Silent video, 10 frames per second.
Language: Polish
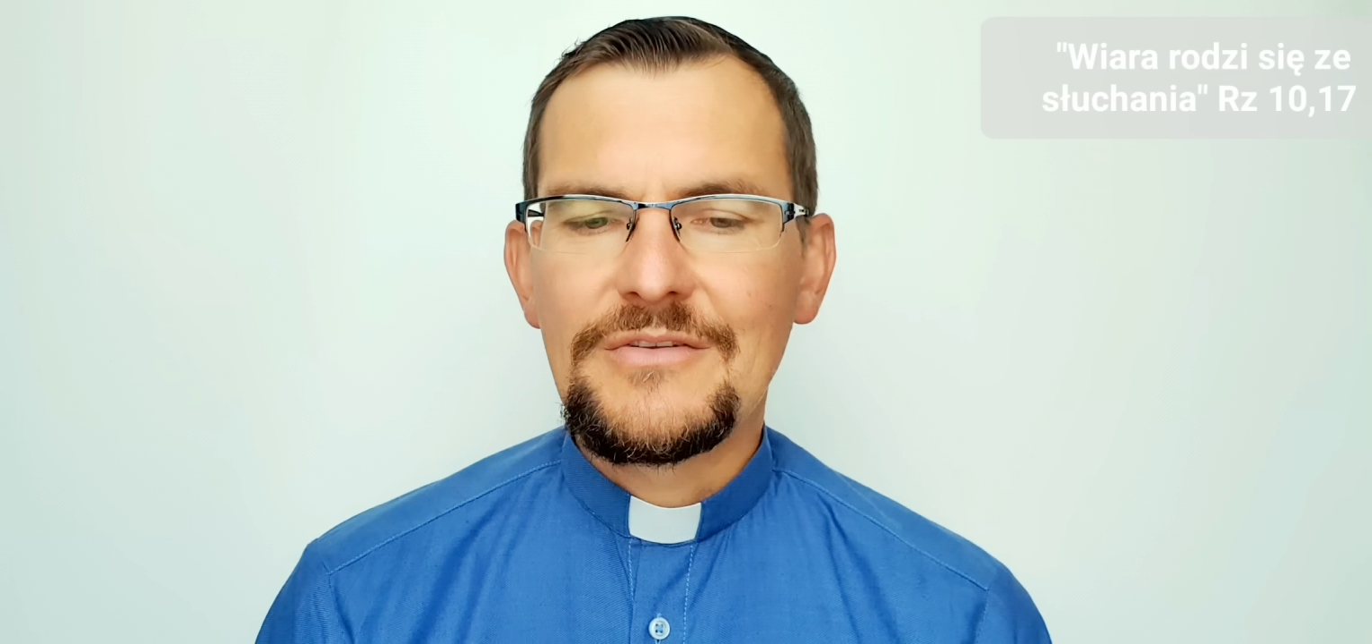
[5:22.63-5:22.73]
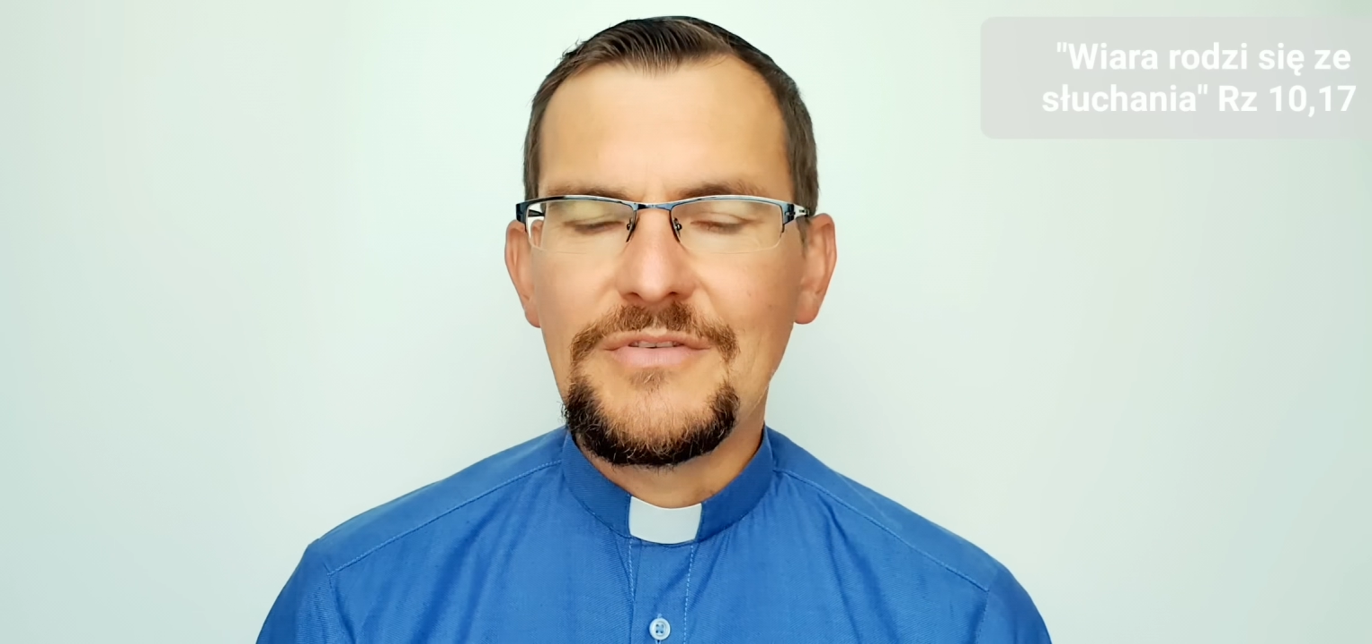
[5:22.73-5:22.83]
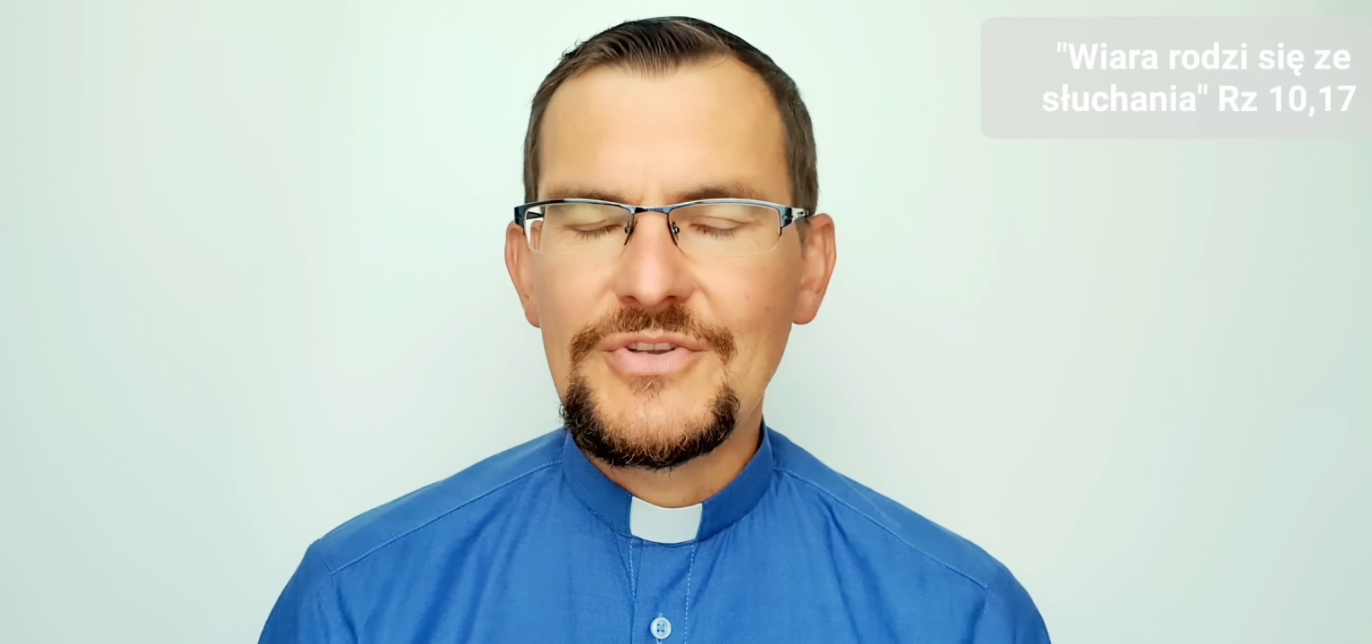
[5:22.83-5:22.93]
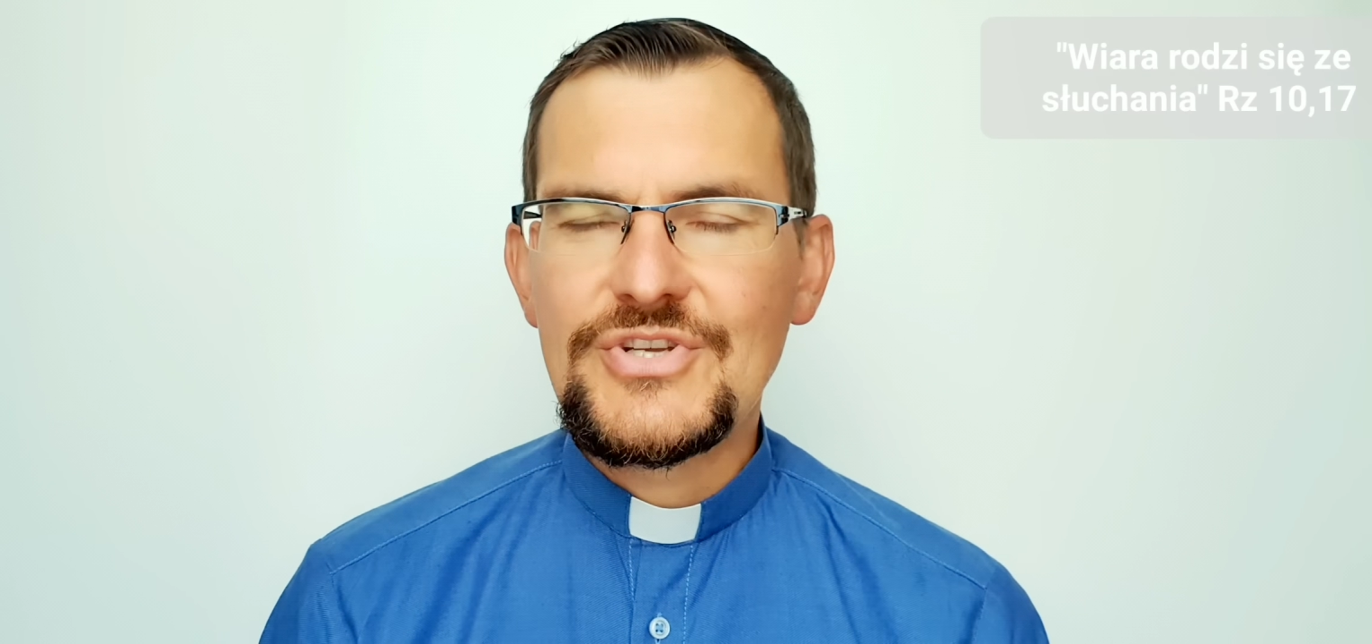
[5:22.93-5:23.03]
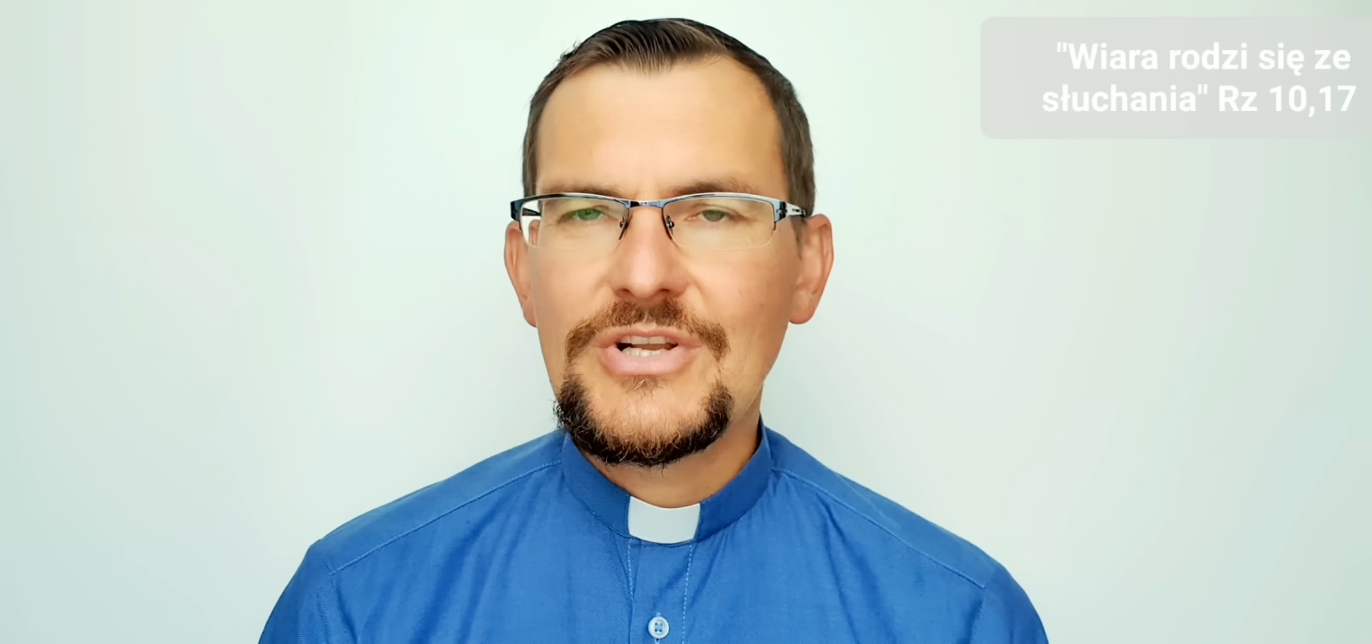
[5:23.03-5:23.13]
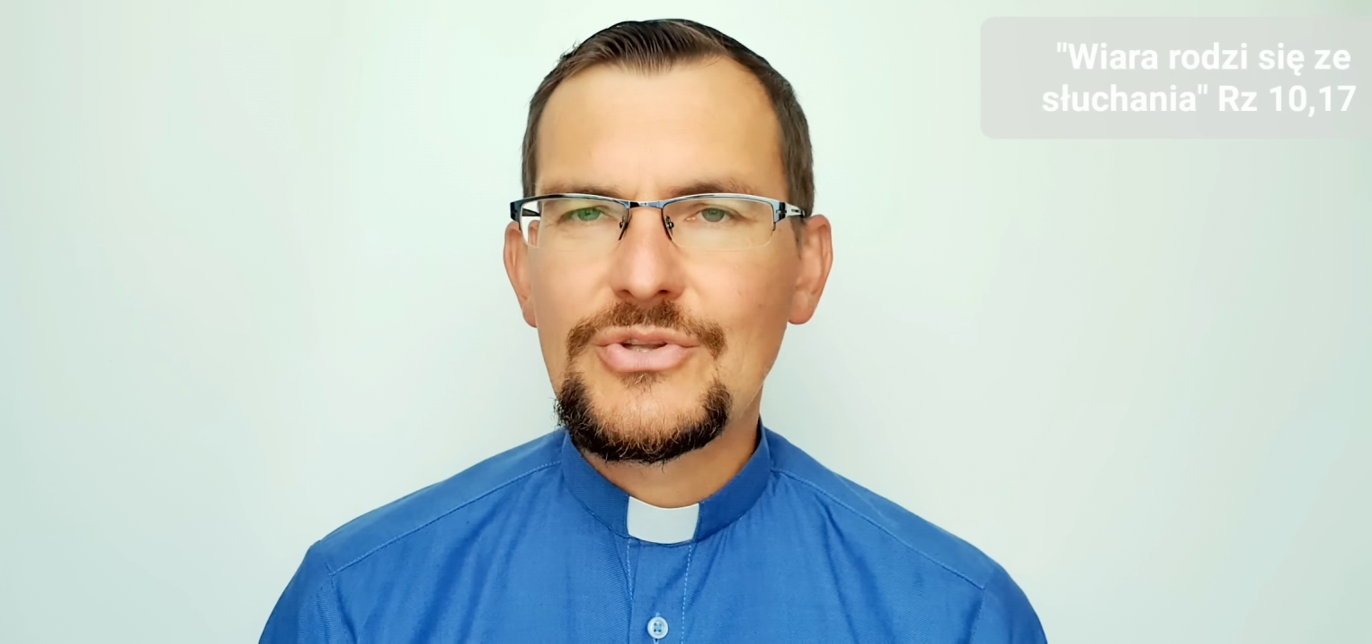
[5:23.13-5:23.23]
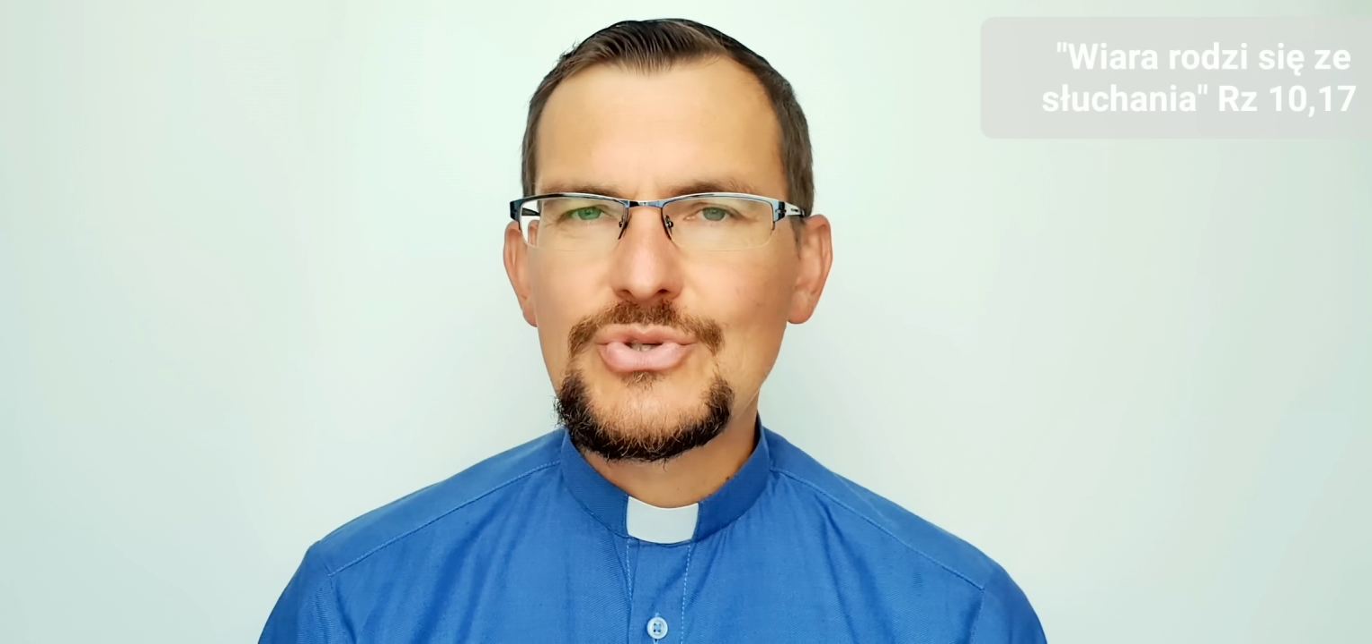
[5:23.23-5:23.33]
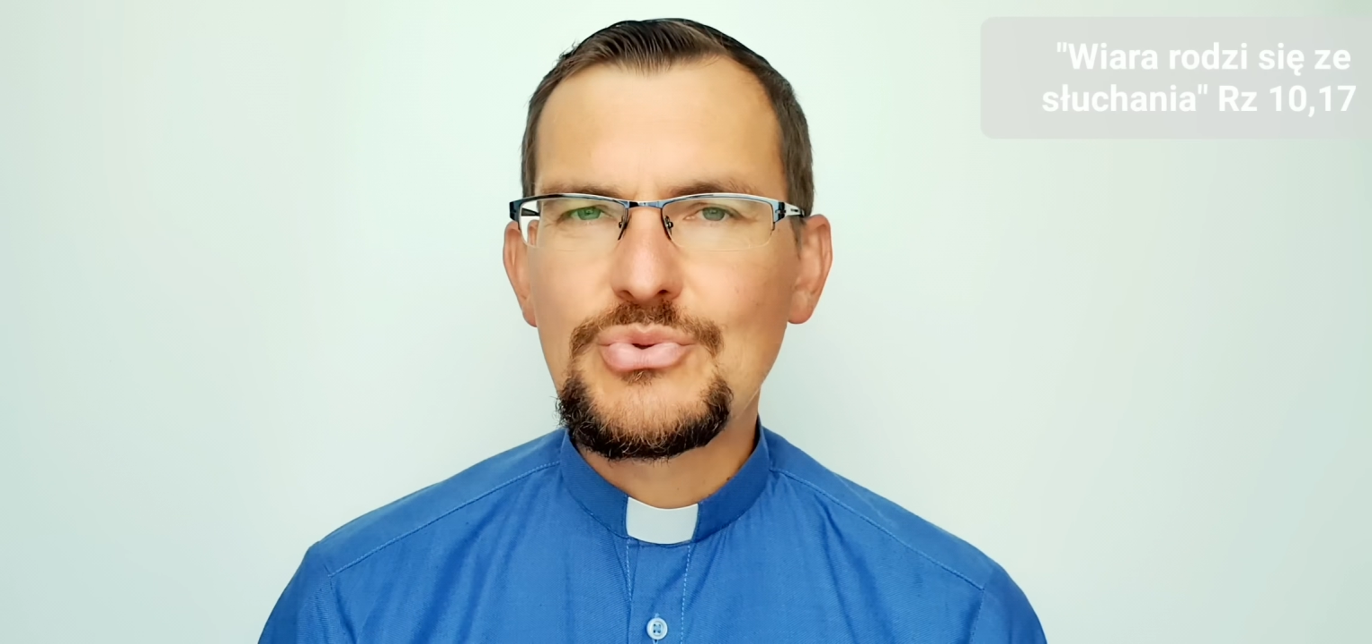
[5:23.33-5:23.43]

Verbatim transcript: Wiedzieli to